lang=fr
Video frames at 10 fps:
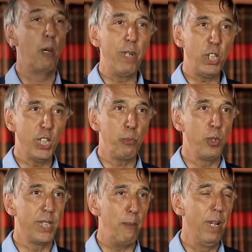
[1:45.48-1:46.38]
La pêche
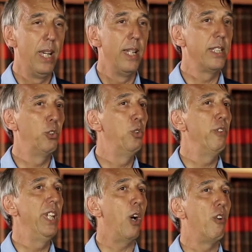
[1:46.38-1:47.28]
responsable, c'est de
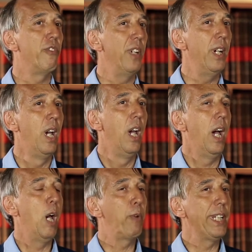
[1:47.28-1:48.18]
devenir enfin
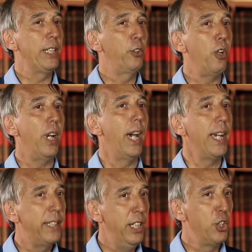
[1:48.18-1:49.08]
un prédateur
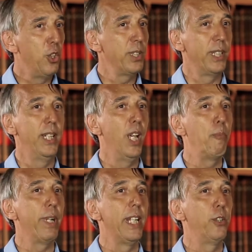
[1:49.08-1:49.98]
intelligent,
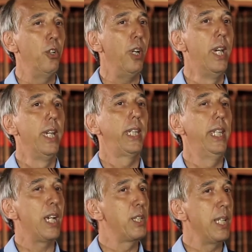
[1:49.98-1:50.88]
c'est-à-dire un prédateur
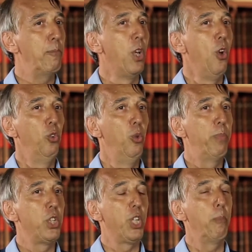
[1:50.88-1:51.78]
qui accepte de
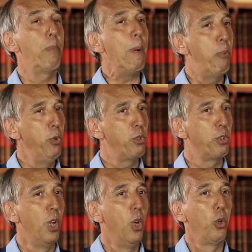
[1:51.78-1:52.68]
ne pêcher pas
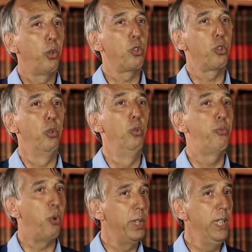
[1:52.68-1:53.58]
plus que ce que
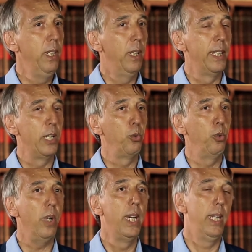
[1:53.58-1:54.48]
nous fournit la
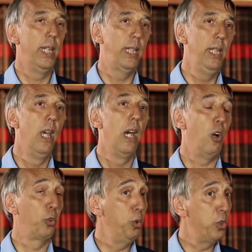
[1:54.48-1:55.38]
nature et qui,
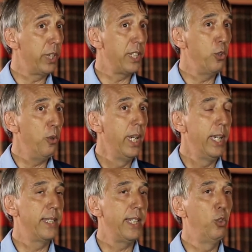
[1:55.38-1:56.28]
en toute occasion,
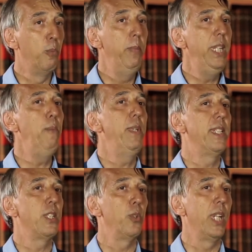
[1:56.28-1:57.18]
essaye de
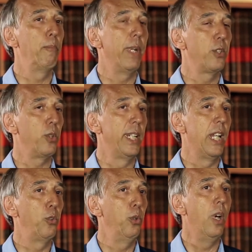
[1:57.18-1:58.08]
minimiser son impact sur
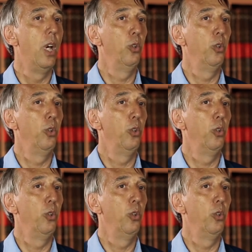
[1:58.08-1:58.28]
la nature,